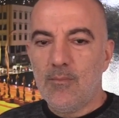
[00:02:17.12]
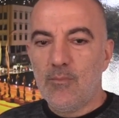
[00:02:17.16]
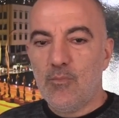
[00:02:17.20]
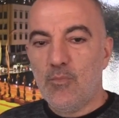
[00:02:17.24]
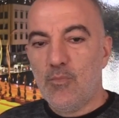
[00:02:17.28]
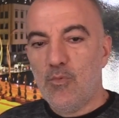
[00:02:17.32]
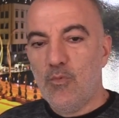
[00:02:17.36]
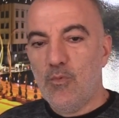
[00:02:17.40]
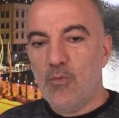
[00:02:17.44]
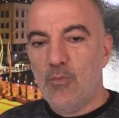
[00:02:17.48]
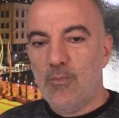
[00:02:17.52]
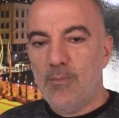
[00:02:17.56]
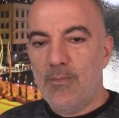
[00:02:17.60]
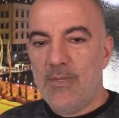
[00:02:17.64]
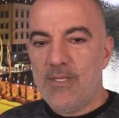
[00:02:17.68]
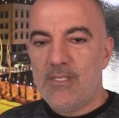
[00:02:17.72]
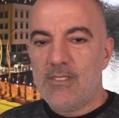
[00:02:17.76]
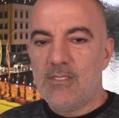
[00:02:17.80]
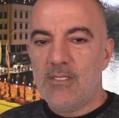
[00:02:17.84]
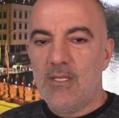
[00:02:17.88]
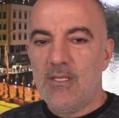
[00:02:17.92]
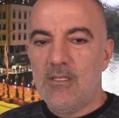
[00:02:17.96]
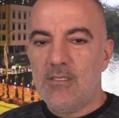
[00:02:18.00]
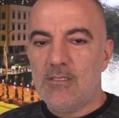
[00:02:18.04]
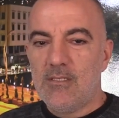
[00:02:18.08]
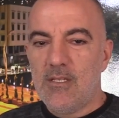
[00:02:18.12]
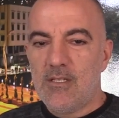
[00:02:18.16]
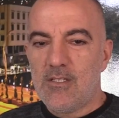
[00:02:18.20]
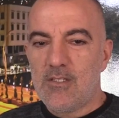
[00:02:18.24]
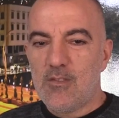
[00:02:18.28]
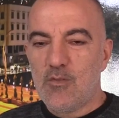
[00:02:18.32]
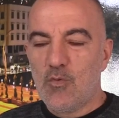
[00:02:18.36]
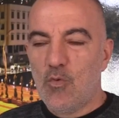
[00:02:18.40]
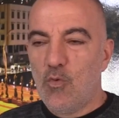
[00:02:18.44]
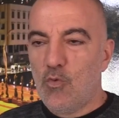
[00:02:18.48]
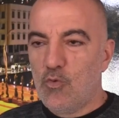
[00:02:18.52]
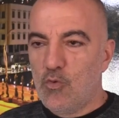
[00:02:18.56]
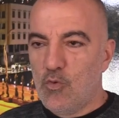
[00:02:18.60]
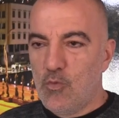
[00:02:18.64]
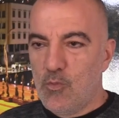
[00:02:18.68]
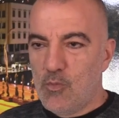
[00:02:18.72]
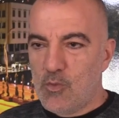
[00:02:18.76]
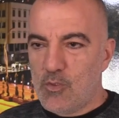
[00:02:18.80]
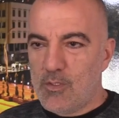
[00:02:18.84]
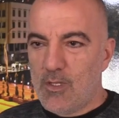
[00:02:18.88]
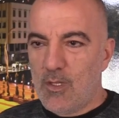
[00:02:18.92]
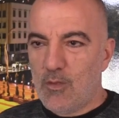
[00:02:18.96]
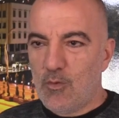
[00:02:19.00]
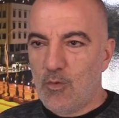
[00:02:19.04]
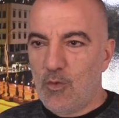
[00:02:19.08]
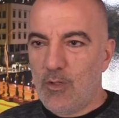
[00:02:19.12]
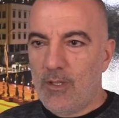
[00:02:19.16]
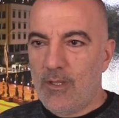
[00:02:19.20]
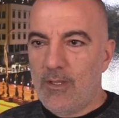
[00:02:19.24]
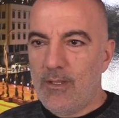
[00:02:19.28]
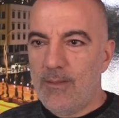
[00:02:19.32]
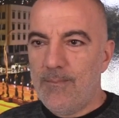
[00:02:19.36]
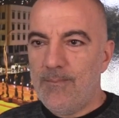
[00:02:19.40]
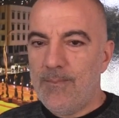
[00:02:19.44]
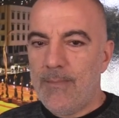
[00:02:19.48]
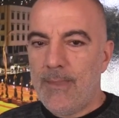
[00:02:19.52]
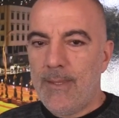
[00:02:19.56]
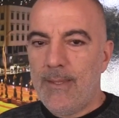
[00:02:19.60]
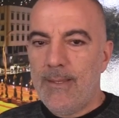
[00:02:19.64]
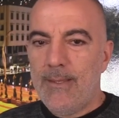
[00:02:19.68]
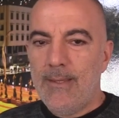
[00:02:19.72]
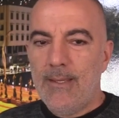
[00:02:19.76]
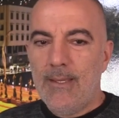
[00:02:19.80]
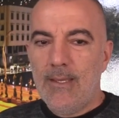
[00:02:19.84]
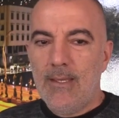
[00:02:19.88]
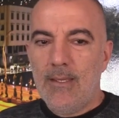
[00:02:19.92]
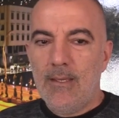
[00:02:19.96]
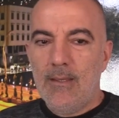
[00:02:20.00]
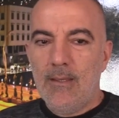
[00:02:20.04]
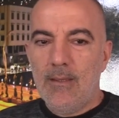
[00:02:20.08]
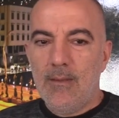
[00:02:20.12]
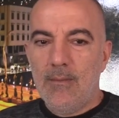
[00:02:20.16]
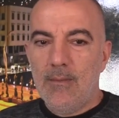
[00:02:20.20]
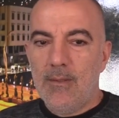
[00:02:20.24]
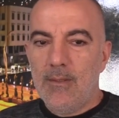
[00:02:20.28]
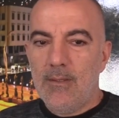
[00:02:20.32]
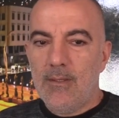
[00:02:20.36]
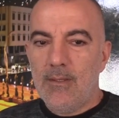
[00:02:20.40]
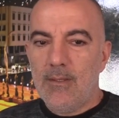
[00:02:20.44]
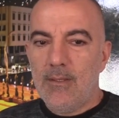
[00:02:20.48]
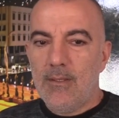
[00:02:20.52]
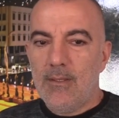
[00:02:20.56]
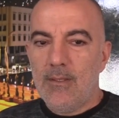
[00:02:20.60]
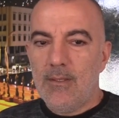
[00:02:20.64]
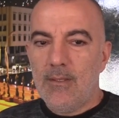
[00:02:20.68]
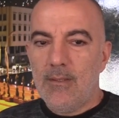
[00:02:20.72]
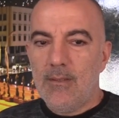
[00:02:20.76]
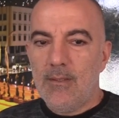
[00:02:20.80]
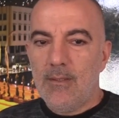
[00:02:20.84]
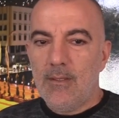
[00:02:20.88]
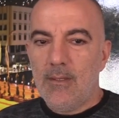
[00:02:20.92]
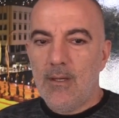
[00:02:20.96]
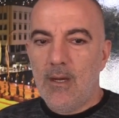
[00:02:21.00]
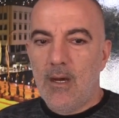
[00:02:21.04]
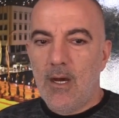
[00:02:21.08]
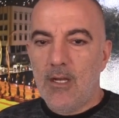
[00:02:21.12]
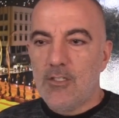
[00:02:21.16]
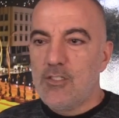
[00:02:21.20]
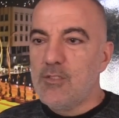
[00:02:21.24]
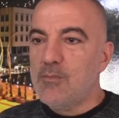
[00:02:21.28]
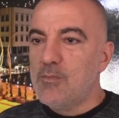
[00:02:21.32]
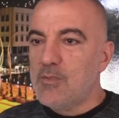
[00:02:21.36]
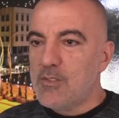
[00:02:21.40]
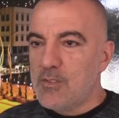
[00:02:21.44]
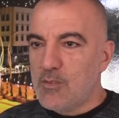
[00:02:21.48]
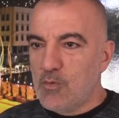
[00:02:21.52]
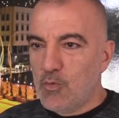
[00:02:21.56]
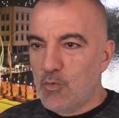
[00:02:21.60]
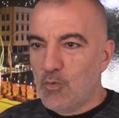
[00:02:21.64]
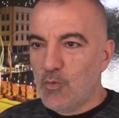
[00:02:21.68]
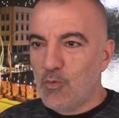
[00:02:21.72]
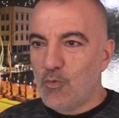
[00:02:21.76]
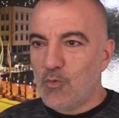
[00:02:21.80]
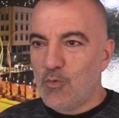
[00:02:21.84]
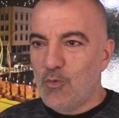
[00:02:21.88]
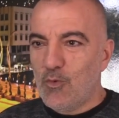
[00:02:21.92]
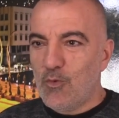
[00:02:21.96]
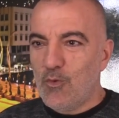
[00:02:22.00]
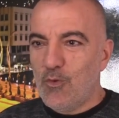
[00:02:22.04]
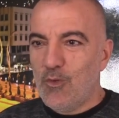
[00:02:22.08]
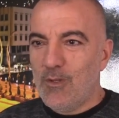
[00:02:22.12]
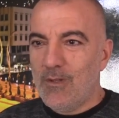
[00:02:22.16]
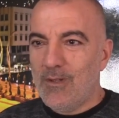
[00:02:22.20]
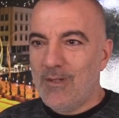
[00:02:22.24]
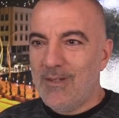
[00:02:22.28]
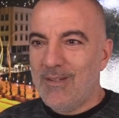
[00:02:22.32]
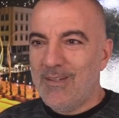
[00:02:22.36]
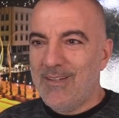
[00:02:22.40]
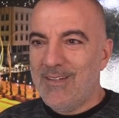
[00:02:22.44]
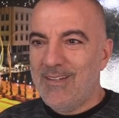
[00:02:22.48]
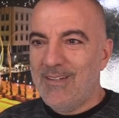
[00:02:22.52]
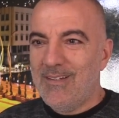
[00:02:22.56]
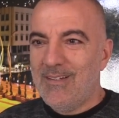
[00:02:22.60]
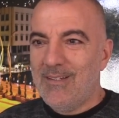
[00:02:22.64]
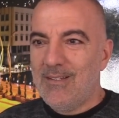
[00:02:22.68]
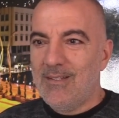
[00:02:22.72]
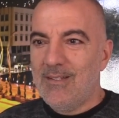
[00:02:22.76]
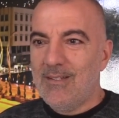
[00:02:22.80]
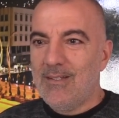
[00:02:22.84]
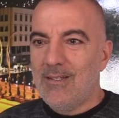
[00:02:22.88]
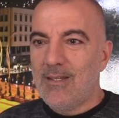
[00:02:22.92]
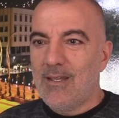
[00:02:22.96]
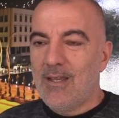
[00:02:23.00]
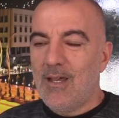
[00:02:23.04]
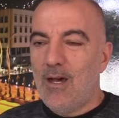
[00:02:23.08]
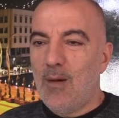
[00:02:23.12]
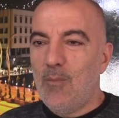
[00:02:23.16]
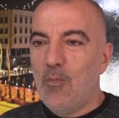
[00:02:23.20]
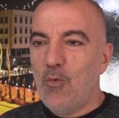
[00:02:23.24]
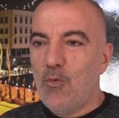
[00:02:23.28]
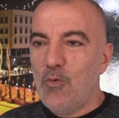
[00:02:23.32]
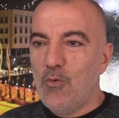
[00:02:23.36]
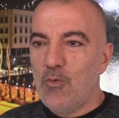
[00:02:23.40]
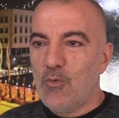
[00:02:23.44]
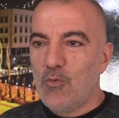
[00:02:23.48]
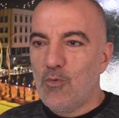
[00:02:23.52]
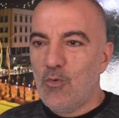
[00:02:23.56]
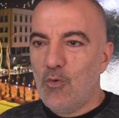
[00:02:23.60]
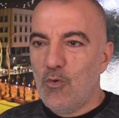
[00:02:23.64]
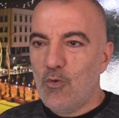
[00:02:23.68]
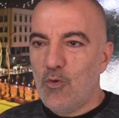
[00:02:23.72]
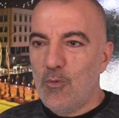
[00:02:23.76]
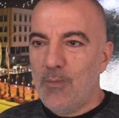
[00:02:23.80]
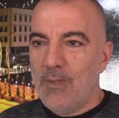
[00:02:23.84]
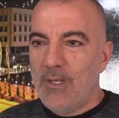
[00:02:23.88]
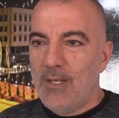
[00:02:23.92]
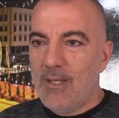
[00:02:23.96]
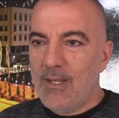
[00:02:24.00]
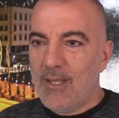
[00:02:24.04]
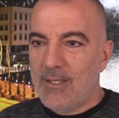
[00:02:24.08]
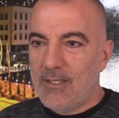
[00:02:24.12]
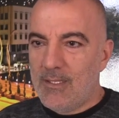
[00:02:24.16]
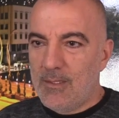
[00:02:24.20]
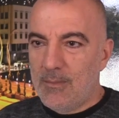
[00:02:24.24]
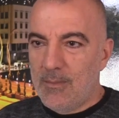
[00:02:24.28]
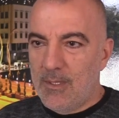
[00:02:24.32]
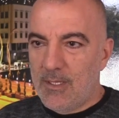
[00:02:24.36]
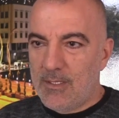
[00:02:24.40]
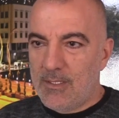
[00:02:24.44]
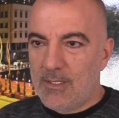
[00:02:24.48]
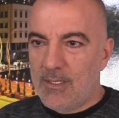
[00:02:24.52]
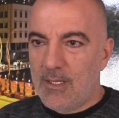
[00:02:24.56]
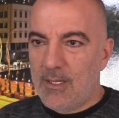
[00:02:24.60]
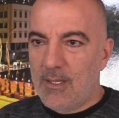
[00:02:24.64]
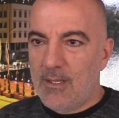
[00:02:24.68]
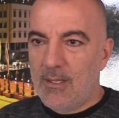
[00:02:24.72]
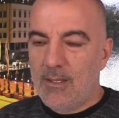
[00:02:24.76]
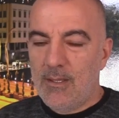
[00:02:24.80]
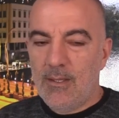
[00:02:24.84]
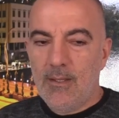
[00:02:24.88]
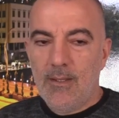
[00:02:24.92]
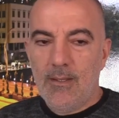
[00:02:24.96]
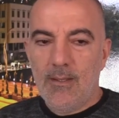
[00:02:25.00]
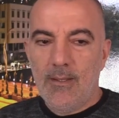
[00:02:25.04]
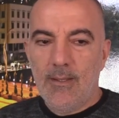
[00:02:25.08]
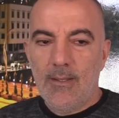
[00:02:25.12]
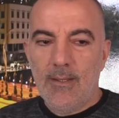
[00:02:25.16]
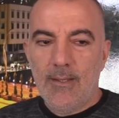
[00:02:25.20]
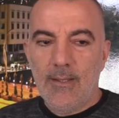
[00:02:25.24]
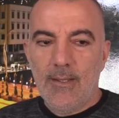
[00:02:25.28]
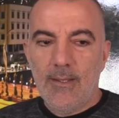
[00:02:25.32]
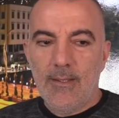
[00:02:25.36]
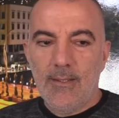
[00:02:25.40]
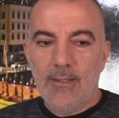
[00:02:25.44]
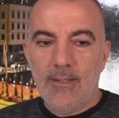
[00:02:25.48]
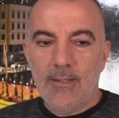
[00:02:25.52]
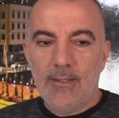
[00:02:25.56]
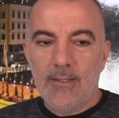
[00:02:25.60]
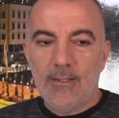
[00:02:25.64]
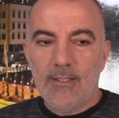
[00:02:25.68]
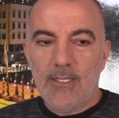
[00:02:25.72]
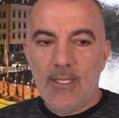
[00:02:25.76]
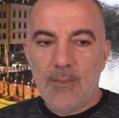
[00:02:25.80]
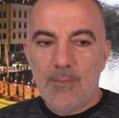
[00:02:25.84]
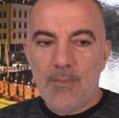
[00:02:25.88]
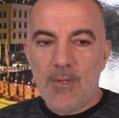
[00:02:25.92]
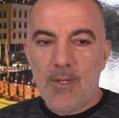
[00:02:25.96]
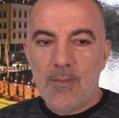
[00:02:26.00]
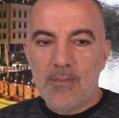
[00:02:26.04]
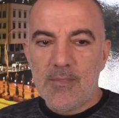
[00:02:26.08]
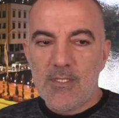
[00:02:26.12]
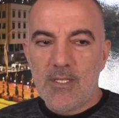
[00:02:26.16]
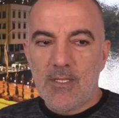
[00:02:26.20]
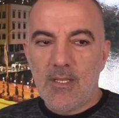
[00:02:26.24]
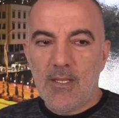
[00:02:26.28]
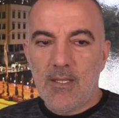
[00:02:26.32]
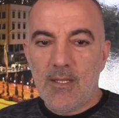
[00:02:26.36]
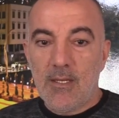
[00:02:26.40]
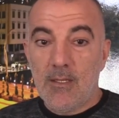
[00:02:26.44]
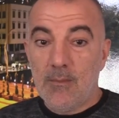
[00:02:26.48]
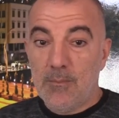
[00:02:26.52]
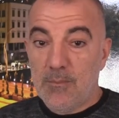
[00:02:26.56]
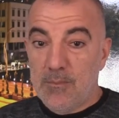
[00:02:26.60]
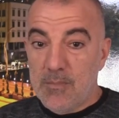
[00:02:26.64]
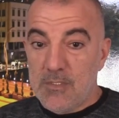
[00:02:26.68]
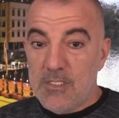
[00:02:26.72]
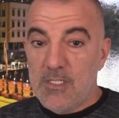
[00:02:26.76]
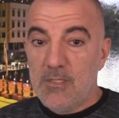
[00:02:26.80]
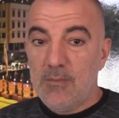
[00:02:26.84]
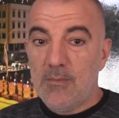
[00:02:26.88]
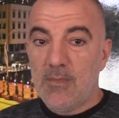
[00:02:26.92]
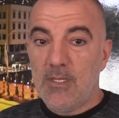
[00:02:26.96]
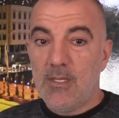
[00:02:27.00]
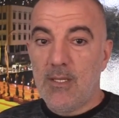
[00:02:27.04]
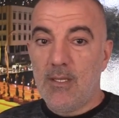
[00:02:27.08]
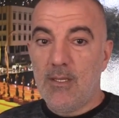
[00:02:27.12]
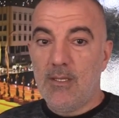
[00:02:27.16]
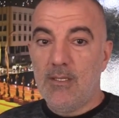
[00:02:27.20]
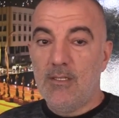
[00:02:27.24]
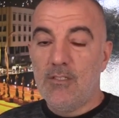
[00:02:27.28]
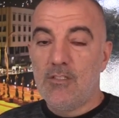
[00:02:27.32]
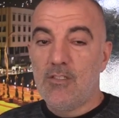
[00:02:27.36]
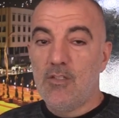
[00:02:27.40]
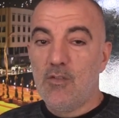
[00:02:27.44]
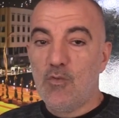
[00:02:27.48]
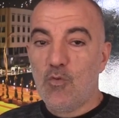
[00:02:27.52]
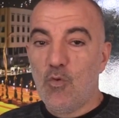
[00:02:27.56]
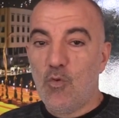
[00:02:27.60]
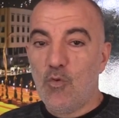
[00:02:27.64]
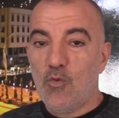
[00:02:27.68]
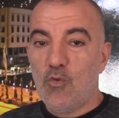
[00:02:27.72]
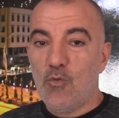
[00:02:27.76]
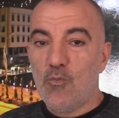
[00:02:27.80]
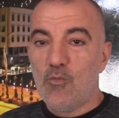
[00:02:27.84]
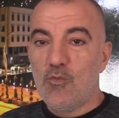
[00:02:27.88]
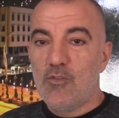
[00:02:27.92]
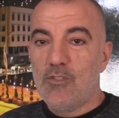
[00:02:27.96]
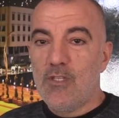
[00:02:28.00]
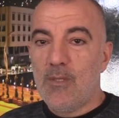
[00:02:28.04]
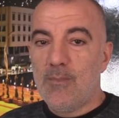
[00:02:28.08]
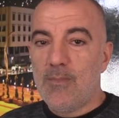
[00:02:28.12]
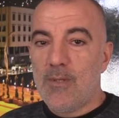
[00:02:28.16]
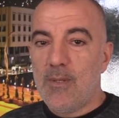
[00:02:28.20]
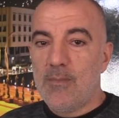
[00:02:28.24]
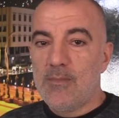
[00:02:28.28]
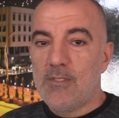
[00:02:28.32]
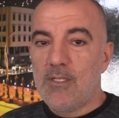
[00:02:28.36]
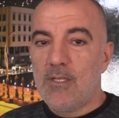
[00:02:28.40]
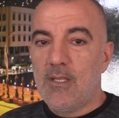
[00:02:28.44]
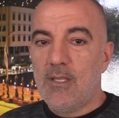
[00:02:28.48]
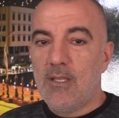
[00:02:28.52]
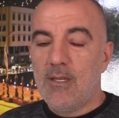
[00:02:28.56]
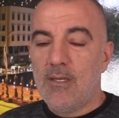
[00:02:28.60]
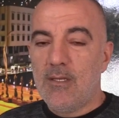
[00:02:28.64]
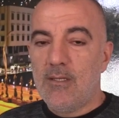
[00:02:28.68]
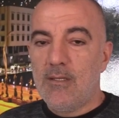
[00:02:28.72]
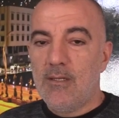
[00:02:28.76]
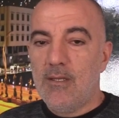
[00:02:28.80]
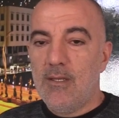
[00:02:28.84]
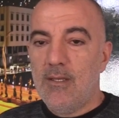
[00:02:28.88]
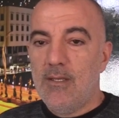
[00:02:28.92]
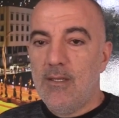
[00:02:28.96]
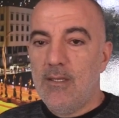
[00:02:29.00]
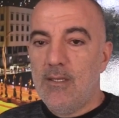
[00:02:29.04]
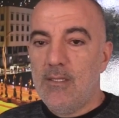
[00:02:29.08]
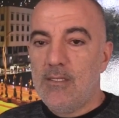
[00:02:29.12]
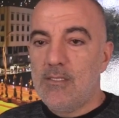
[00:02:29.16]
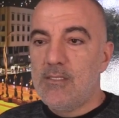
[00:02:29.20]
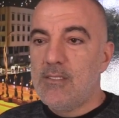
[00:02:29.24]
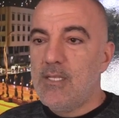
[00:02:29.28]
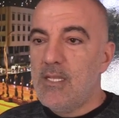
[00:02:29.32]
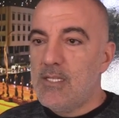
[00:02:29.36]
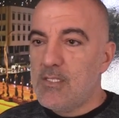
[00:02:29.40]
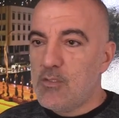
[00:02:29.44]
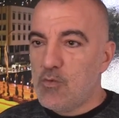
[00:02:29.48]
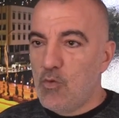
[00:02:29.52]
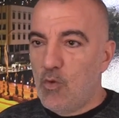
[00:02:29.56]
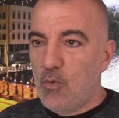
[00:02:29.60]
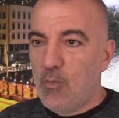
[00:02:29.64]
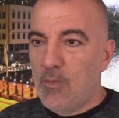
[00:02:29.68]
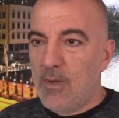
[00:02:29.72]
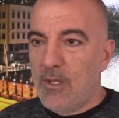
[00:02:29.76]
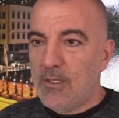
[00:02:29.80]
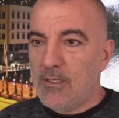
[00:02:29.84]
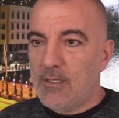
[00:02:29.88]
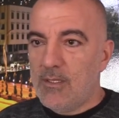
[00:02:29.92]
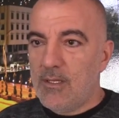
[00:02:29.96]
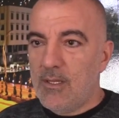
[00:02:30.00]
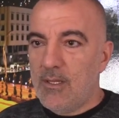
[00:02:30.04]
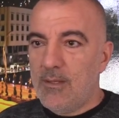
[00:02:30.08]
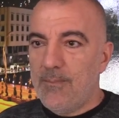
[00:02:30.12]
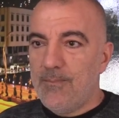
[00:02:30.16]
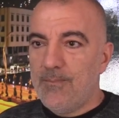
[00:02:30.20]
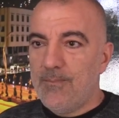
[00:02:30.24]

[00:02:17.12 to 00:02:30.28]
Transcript: bu mesleğin içerisinde olduğumuzdan dolayı e, acımızı da unuttuk. E, kamuoyunu doğru bilgilendirme adına e, depremzedelerin, bizim de içinde olduğumuz depremzedelerin sesi olma adına